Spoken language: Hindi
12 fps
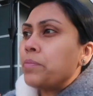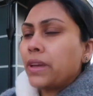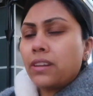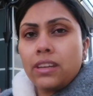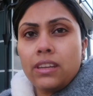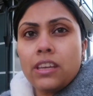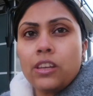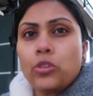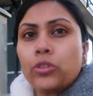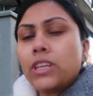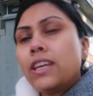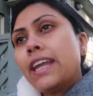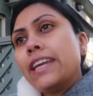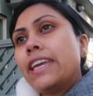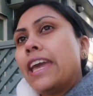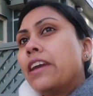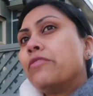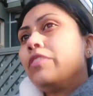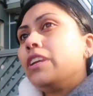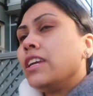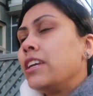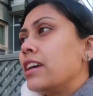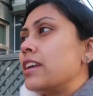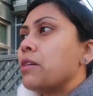पेरेनियल होते हैं लाइक एवरी
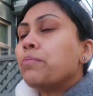ईयर